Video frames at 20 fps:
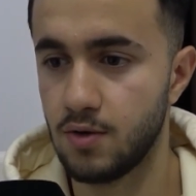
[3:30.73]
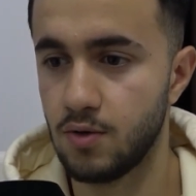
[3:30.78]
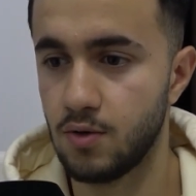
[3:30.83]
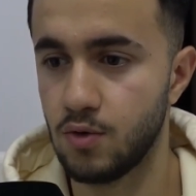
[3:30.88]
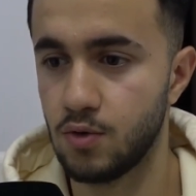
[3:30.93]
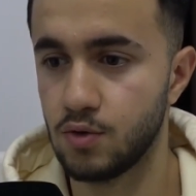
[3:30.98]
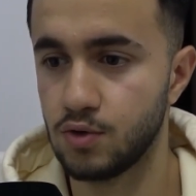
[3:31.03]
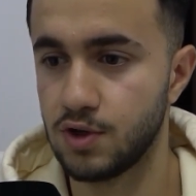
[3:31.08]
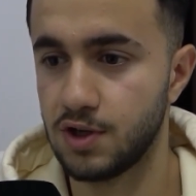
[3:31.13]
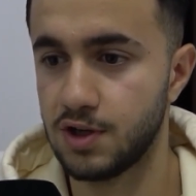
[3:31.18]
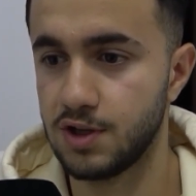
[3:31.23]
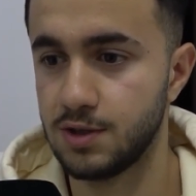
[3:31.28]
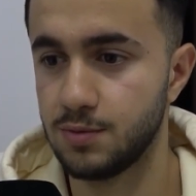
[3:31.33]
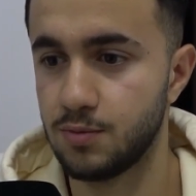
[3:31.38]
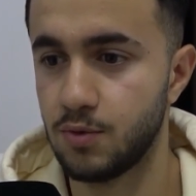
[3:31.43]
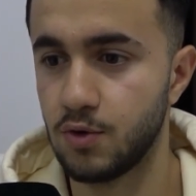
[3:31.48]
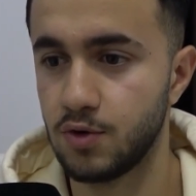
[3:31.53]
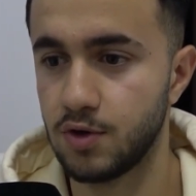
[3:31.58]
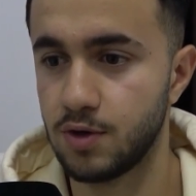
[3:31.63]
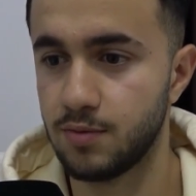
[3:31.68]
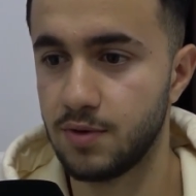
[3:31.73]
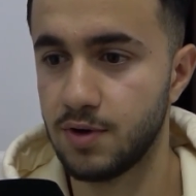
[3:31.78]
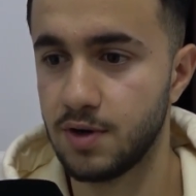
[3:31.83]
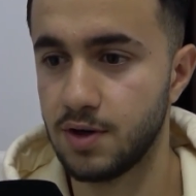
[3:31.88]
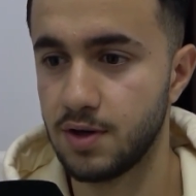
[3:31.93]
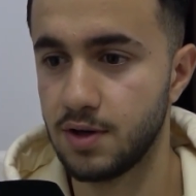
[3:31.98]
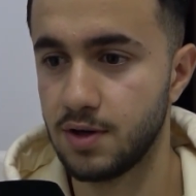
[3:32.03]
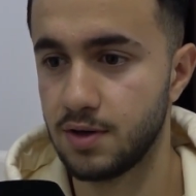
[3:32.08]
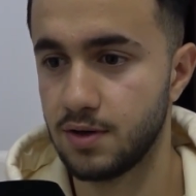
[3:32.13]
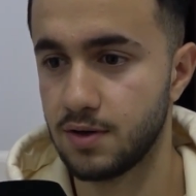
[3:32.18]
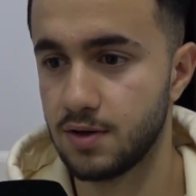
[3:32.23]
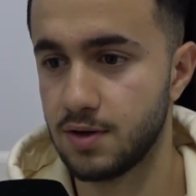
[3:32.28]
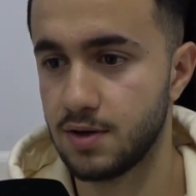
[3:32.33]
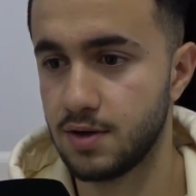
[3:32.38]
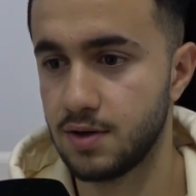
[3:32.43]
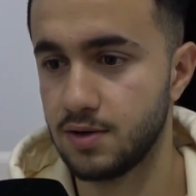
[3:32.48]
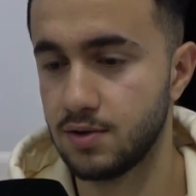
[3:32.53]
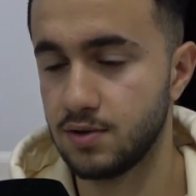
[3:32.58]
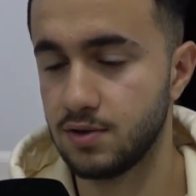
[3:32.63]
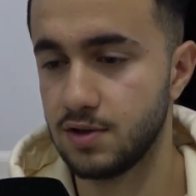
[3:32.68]
Orada gidip oynama
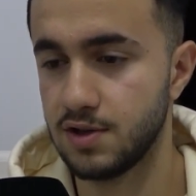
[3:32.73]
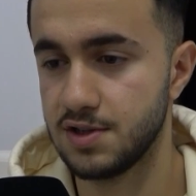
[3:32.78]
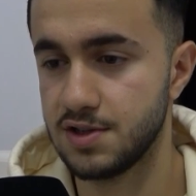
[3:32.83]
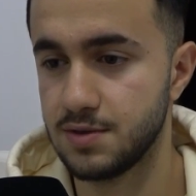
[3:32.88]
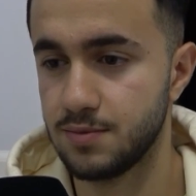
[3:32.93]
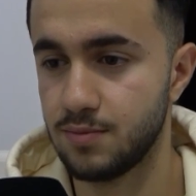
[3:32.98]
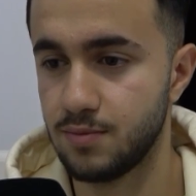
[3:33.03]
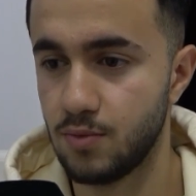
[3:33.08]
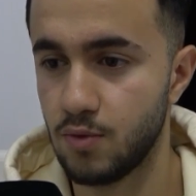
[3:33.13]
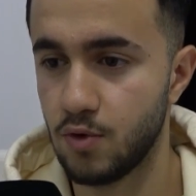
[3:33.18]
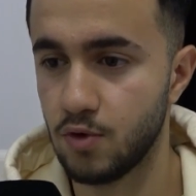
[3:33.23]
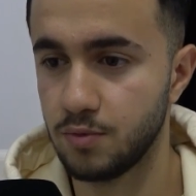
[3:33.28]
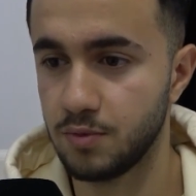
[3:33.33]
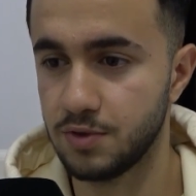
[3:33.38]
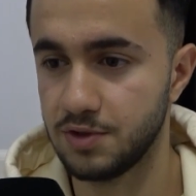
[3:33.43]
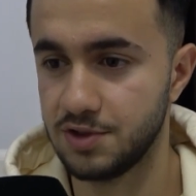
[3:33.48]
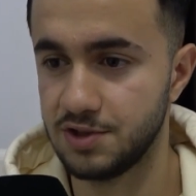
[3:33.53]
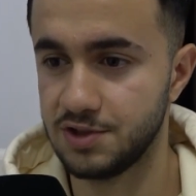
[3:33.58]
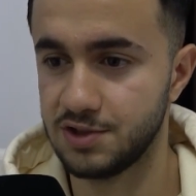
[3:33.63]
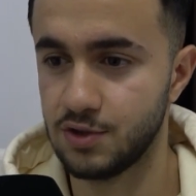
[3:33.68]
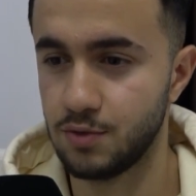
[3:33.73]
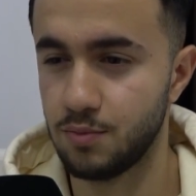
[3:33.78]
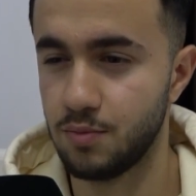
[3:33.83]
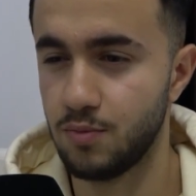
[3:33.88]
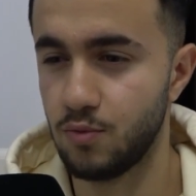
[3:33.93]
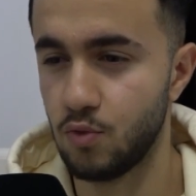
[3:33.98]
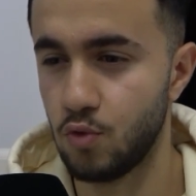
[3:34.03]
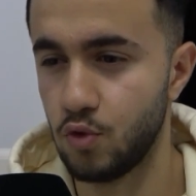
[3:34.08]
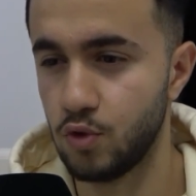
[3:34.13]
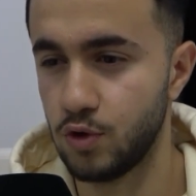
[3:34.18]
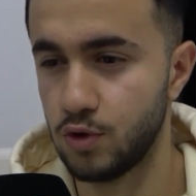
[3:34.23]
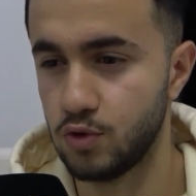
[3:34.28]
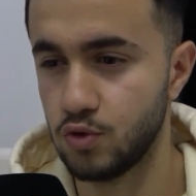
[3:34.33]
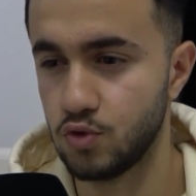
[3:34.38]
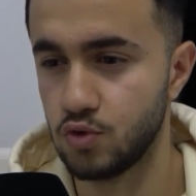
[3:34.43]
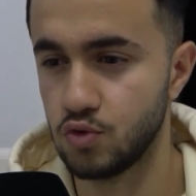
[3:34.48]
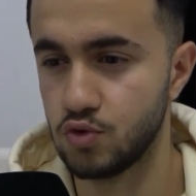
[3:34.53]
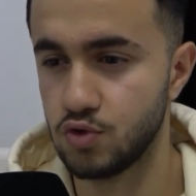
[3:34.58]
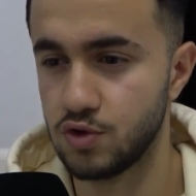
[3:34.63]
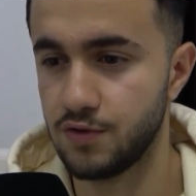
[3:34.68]
nasip olmadı işte öyle
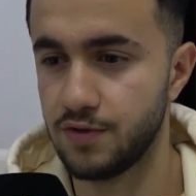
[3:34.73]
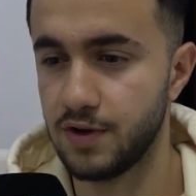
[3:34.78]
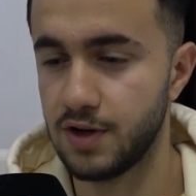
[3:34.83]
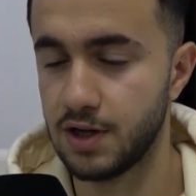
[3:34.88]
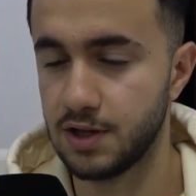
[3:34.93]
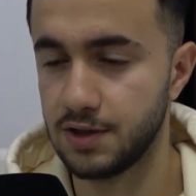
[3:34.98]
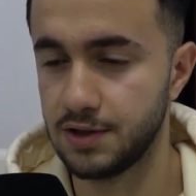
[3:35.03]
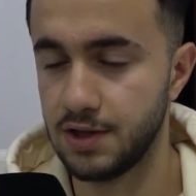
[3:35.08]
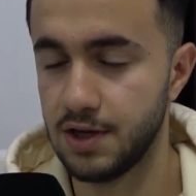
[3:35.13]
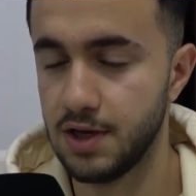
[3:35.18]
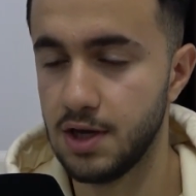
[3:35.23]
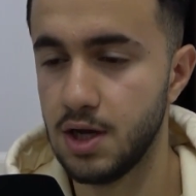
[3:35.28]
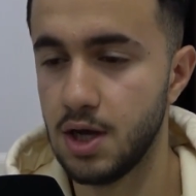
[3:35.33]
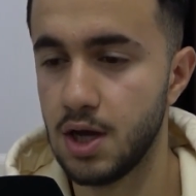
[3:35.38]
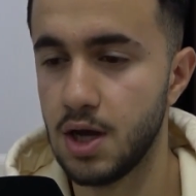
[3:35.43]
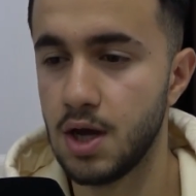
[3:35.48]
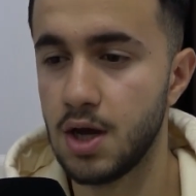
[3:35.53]
düşünce falan diye.